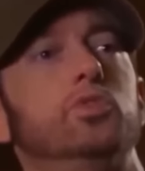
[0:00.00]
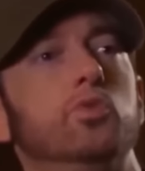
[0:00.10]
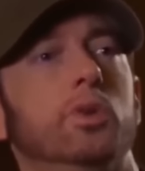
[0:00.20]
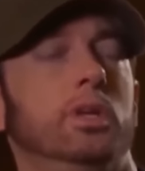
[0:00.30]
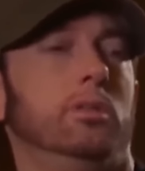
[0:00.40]

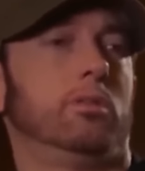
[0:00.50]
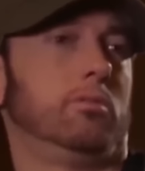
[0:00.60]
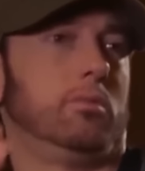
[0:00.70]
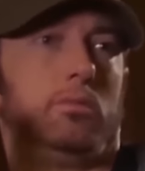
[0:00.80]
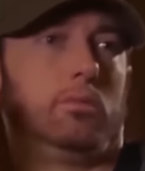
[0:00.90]
En cure de
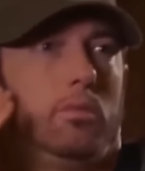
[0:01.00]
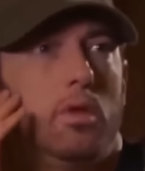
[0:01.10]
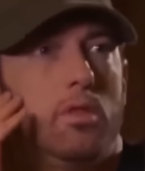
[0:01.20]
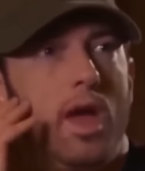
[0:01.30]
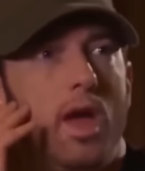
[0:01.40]

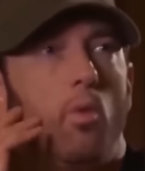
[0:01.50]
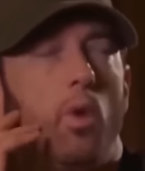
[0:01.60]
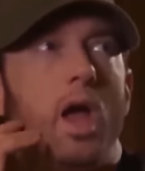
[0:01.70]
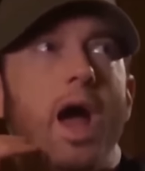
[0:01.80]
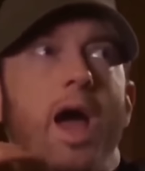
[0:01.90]

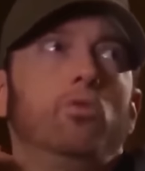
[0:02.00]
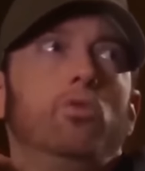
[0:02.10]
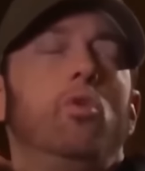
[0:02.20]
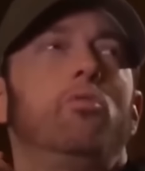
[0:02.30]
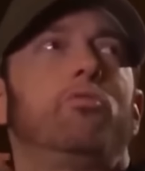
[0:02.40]
désintoxication,
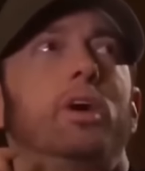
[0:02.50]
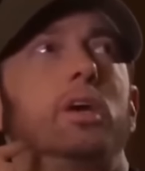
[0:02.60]
Eminem a